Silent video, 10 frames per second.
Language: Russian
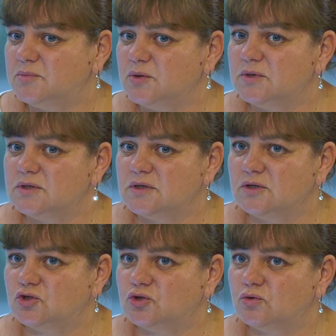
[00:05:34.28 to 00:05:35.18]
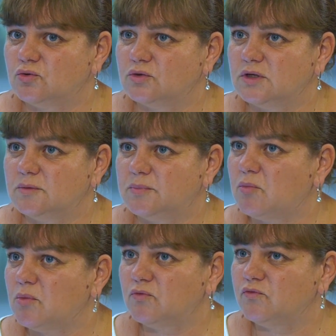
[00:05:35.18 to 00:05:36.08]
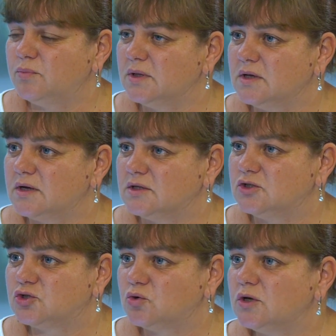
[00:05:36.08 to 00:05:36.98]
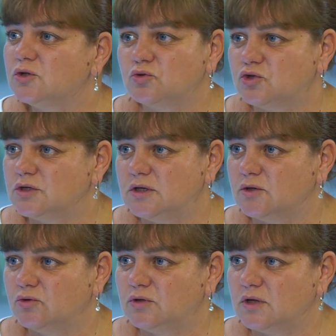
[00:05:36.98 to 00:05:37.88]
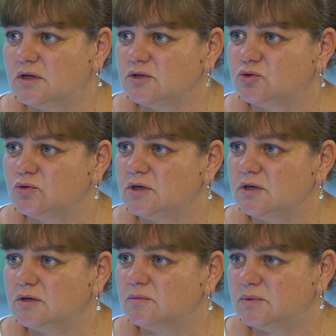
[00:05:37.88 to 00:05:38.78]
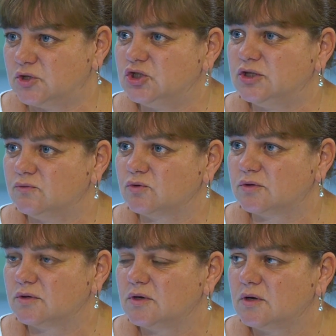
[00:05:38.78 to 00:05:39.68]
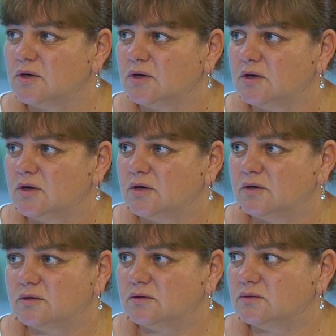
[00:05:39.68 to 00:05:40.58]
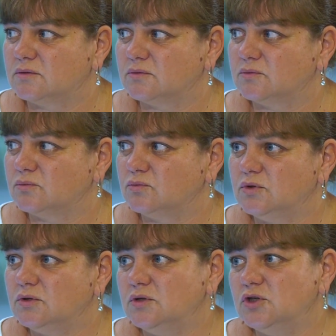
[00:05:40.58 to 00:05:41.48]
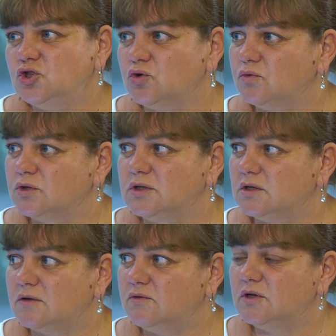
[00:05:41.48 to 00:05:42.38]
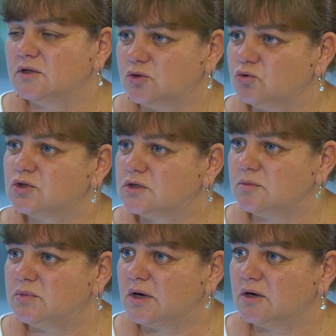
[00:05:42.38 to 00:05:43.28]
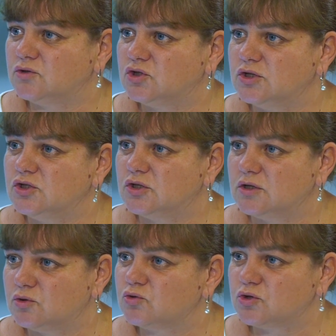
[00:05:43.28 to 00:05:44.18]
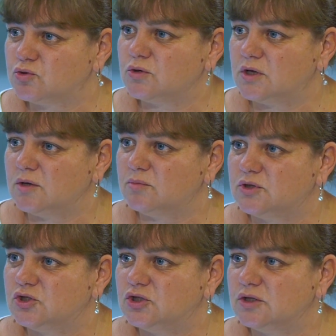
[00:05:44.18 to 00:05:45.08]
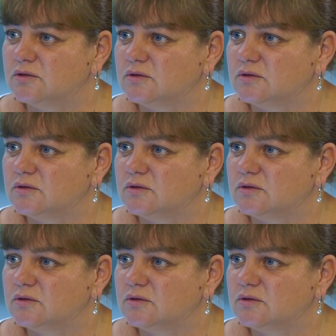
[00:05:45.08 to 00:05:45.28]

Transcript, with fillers: например, знаю, что где-то, по-моему, в Белгороде, что ли, тоже делают такие сухие борщи. Вот. А, еще вот где-то видела, тоже собирают женщины, тоже сухие борщи.